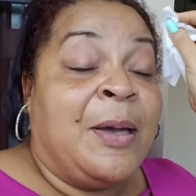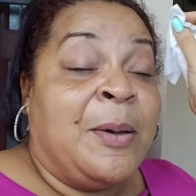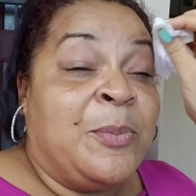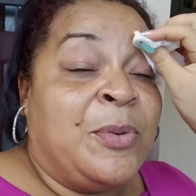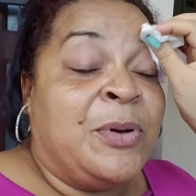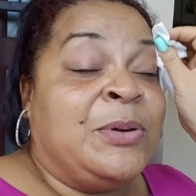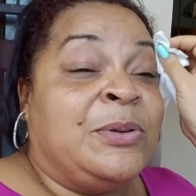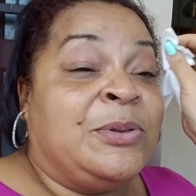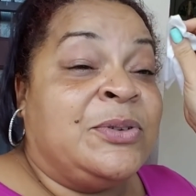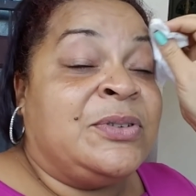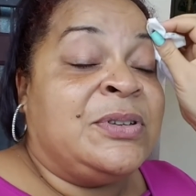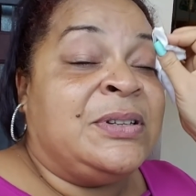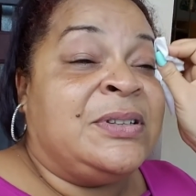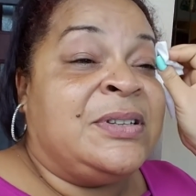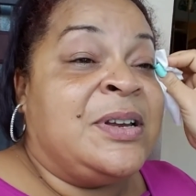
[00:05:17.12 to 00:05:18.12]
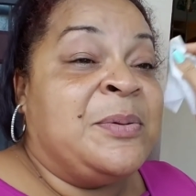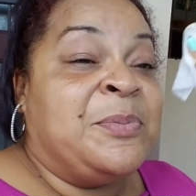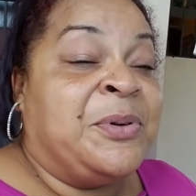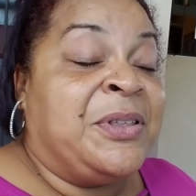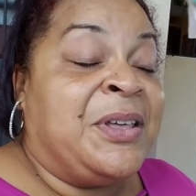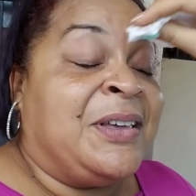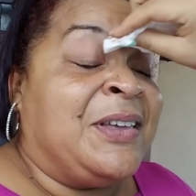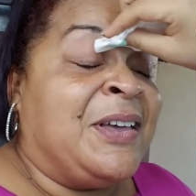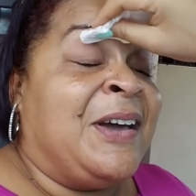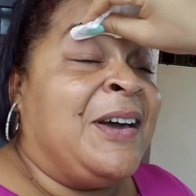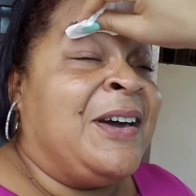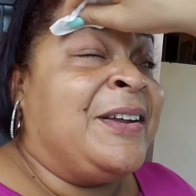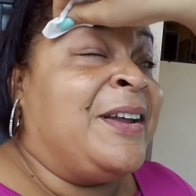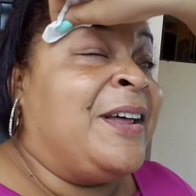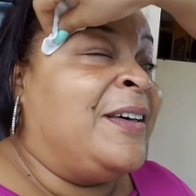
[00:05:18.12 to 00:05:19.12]
Bueno, esto sin trípode aquí
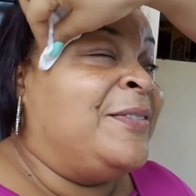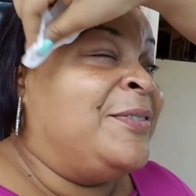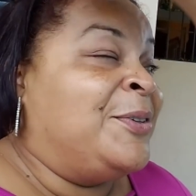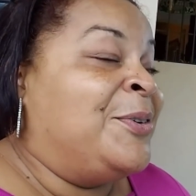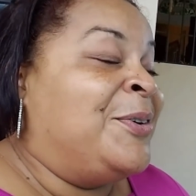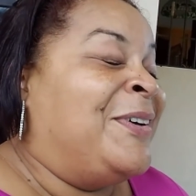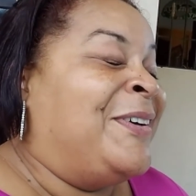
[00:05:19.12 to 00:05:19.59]
agarrando.